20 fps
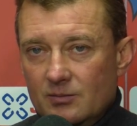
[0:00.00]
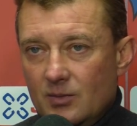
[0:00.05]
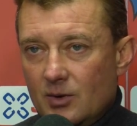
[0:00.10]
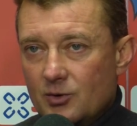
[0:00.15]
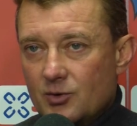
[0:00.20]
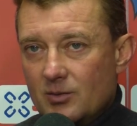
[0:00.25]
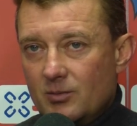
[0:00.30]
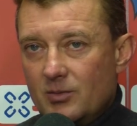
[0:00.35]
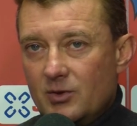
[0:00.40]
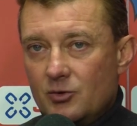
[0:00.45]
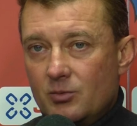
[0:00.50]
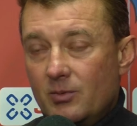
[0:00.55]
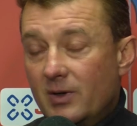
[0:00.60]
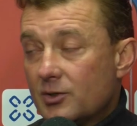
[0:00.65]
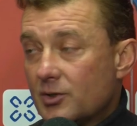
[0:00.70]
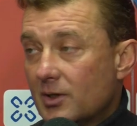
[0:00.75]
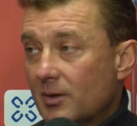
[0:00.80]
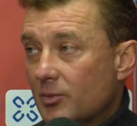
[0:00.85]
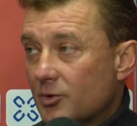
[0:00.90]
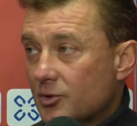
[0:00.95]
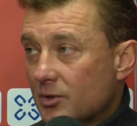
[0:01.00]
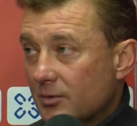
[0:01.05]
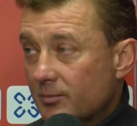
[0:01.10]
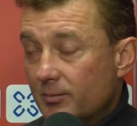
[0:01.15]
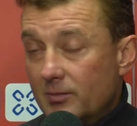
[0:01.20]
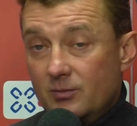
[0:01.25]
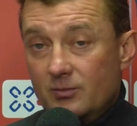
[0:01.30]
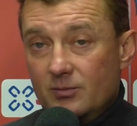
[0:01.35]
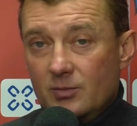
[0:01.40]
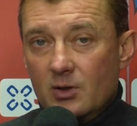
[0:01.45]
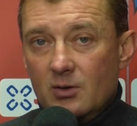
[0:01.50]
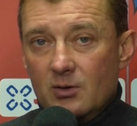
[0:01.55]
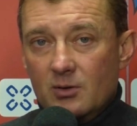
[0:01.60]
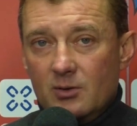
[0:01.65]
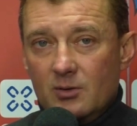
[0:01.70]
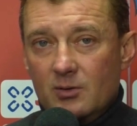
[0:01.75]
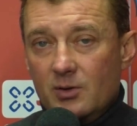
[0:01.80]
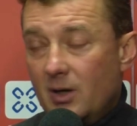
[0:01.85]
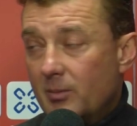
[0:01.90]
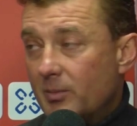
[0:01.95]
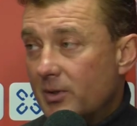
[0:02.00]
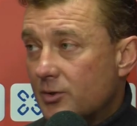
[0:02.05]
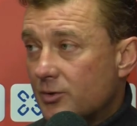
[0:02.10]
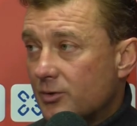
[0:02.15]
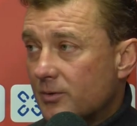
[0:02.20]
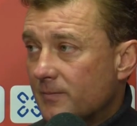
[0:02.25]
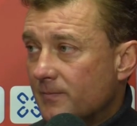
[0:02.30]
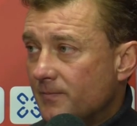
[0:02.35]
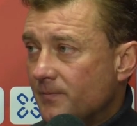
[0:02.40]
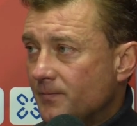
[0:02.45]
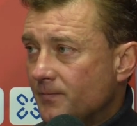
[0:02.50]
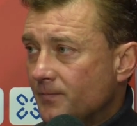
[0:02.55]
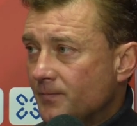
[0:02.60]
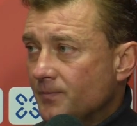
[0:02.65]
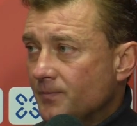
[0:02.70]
może być mecz, a może go nie być. Mhm.